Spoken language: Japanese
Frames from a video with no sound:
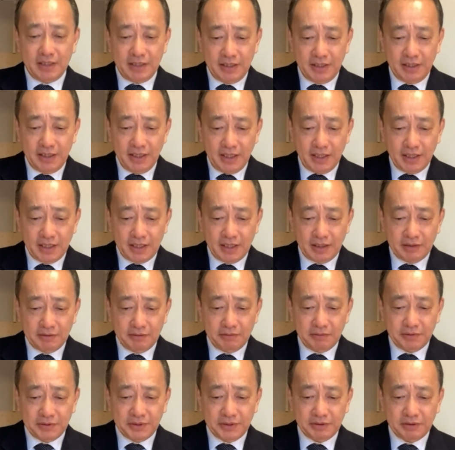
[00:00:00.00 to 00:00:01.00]
田舎
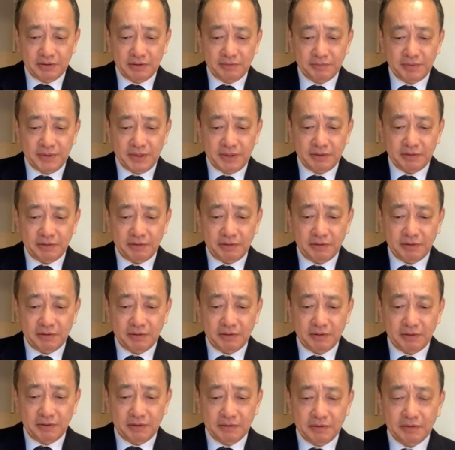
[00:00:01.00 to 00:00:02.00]
の人々
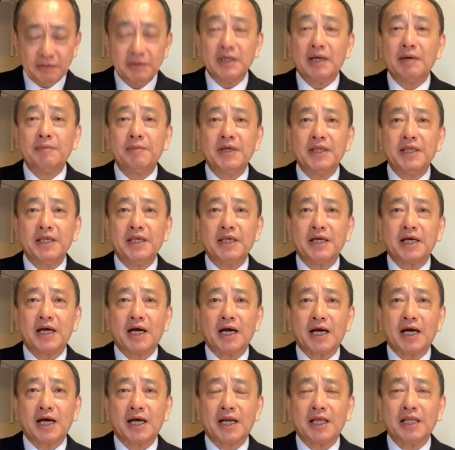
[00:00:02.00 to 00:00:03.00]
のために
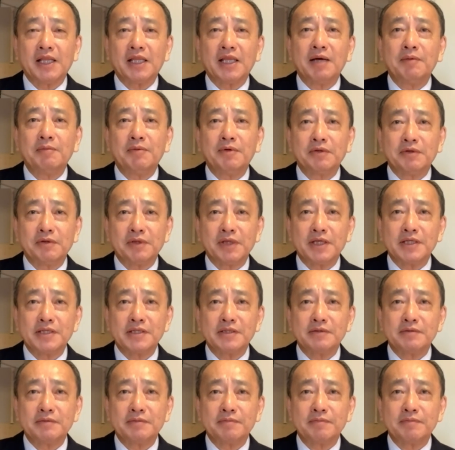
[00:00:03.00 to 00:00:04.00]
書かれたもので
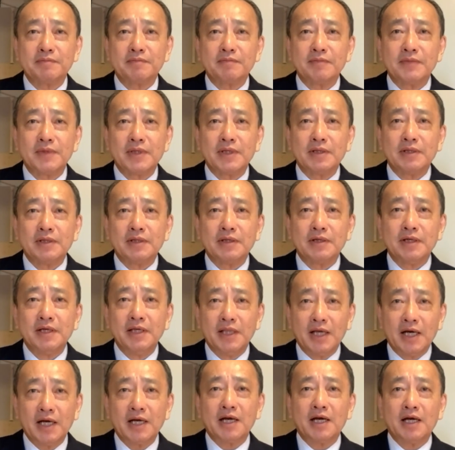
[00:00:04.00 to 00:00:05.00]
す。
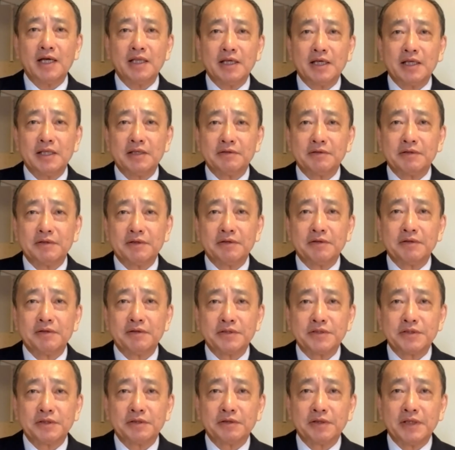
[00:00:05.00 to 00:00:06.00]
田舎などという
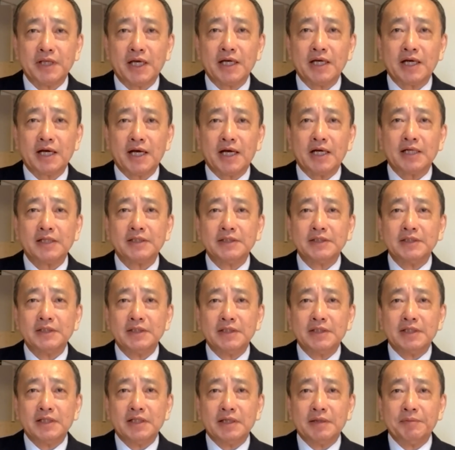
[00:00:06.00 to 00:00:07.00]
とちょっとなんか
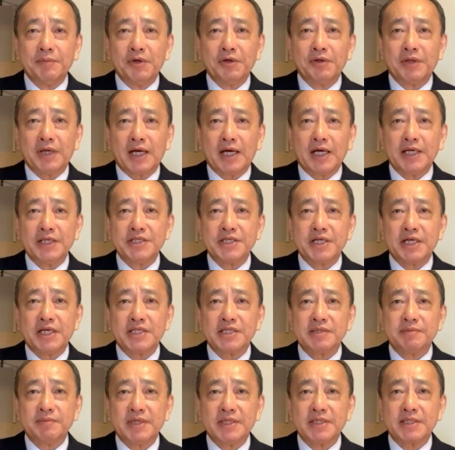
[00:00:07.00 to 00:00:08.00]
妙な感じが
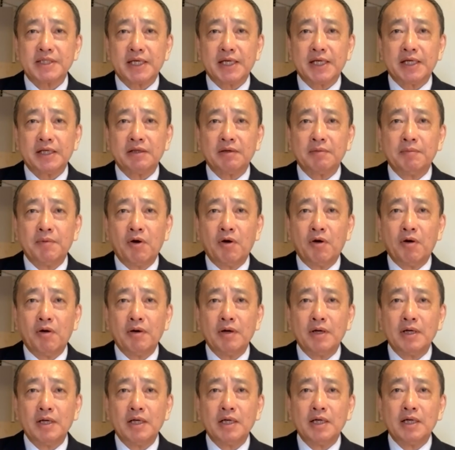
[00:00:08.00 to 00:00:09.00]
しますけれど
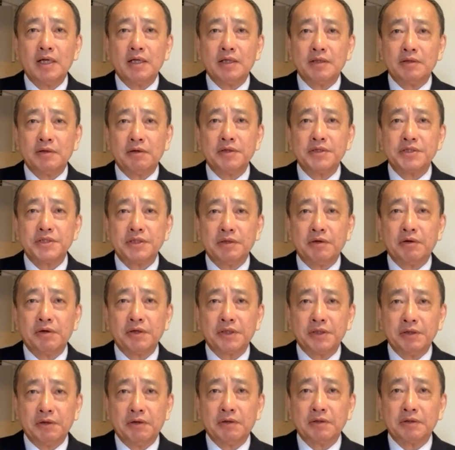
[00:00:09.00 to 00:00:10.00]
も当時
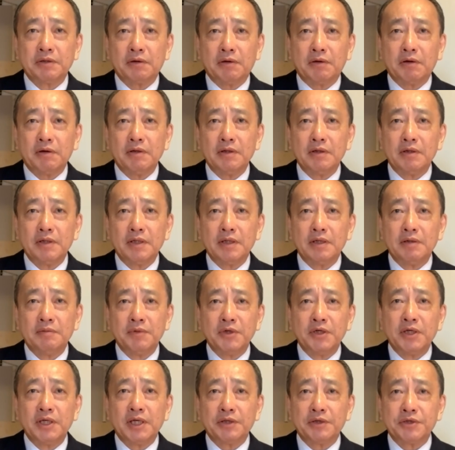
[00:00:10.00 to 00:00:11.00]
の京都
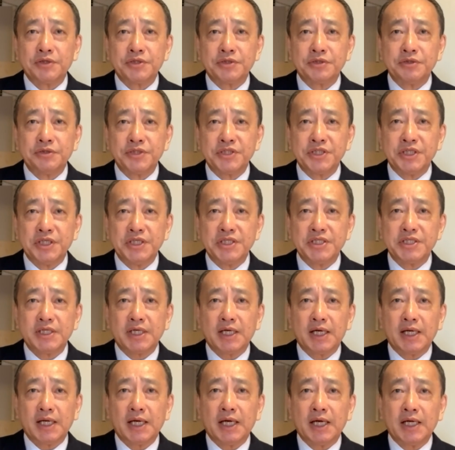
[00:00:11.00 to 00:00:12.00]
文化の中心地
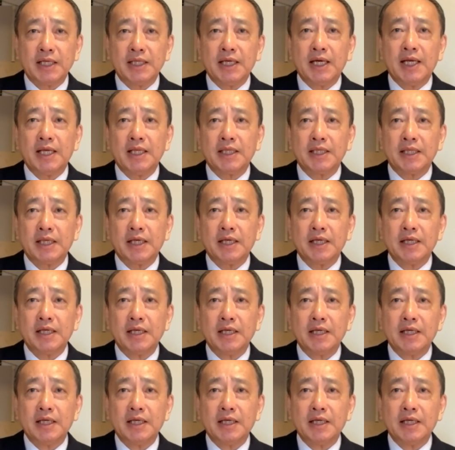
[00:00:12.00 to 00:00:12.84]
から離れて